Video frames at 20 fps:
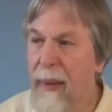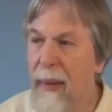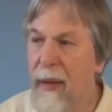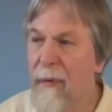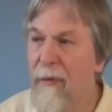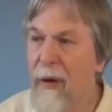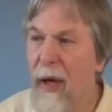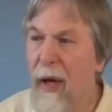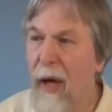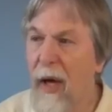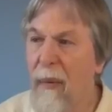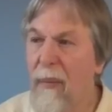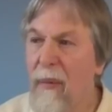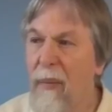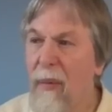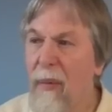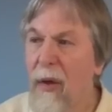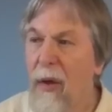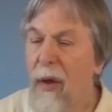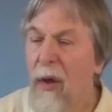Wir
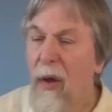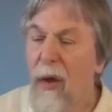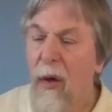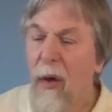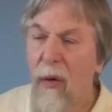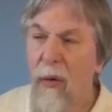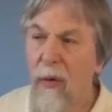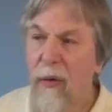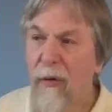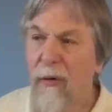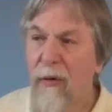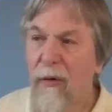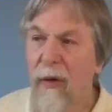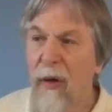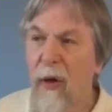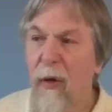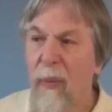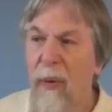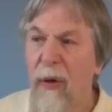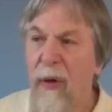haben uns
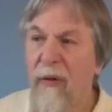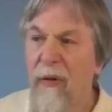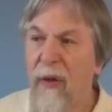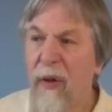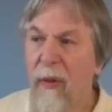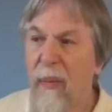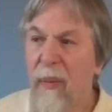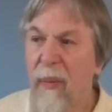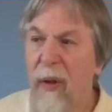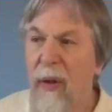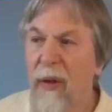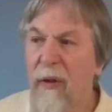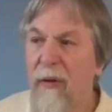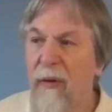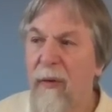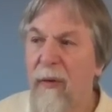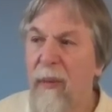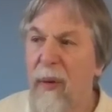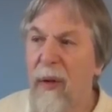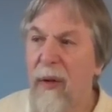auch bisher
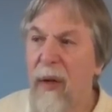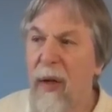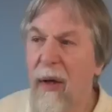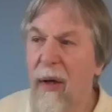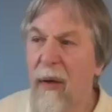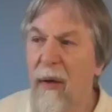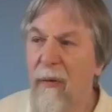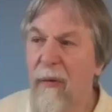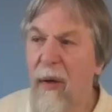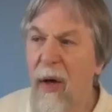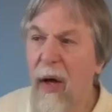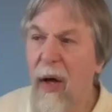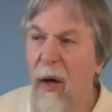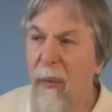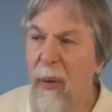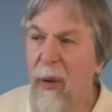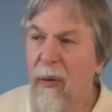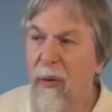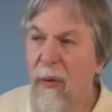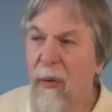bereits mit der
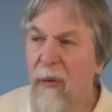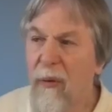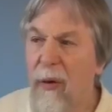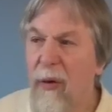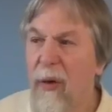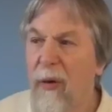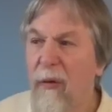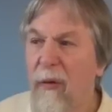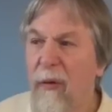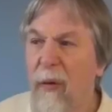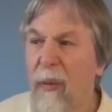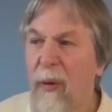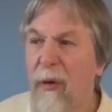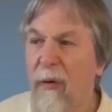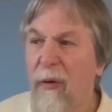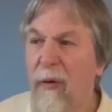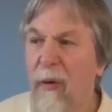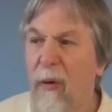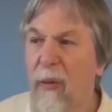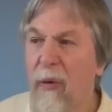Verarbeitung von
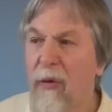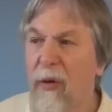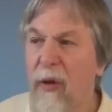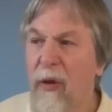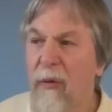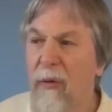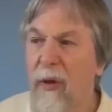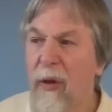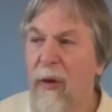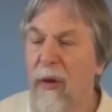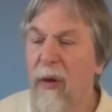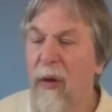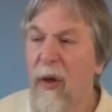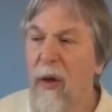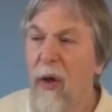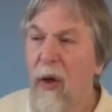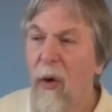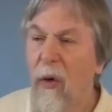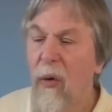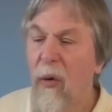Informationen beschäftigt
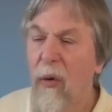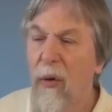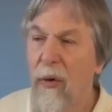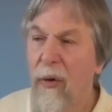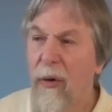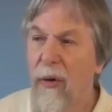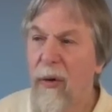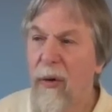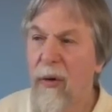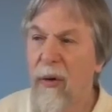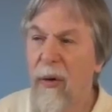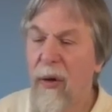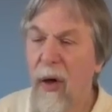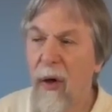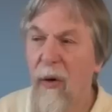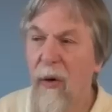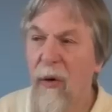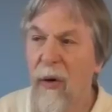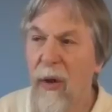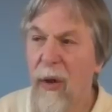und äh,
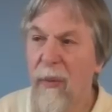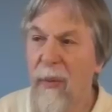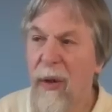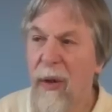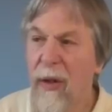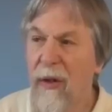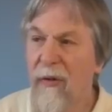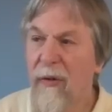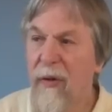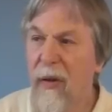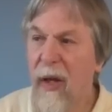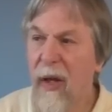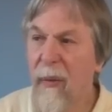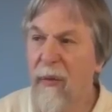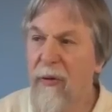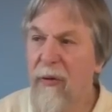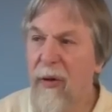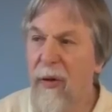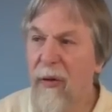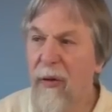auch in dem nächsten
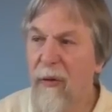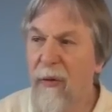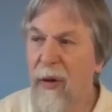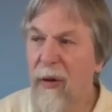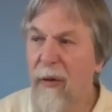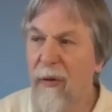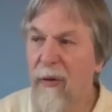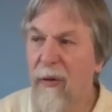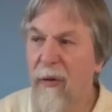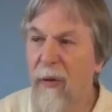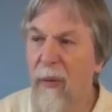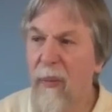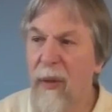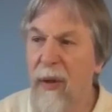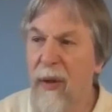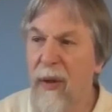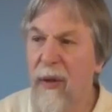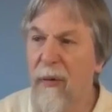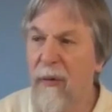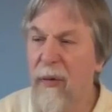Abschnitt wird es um
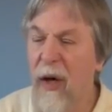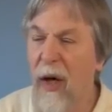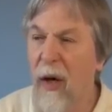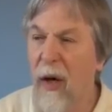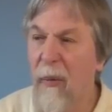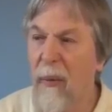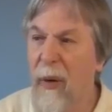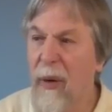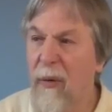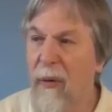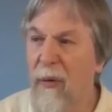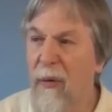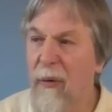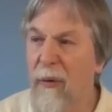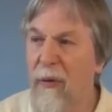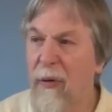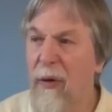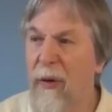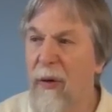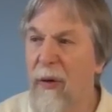die Verarbeitung
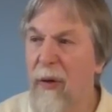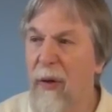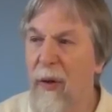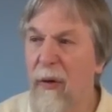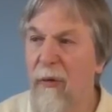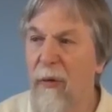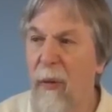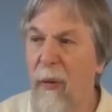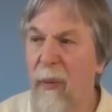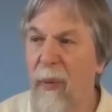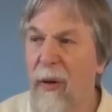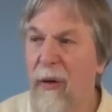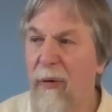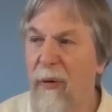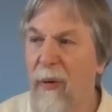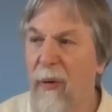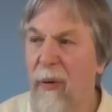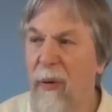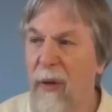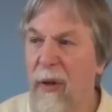von
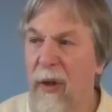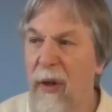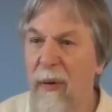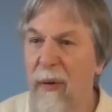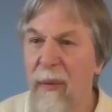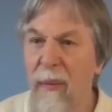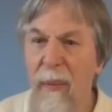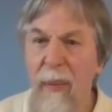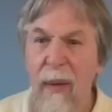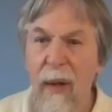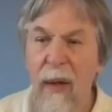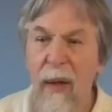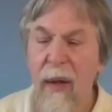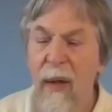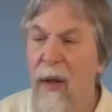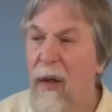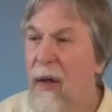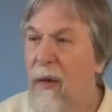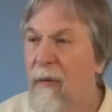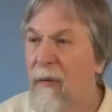Informationen gehen.
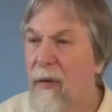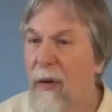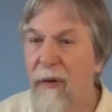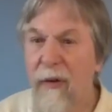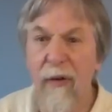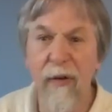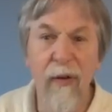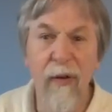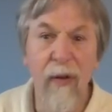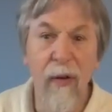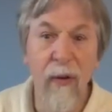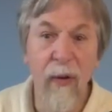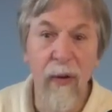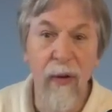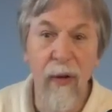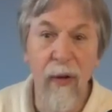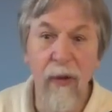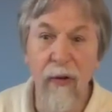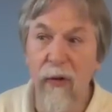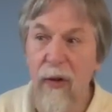Was ist der
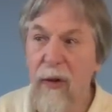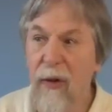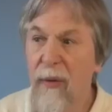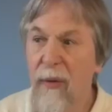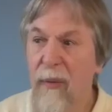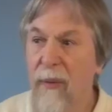Unterschied?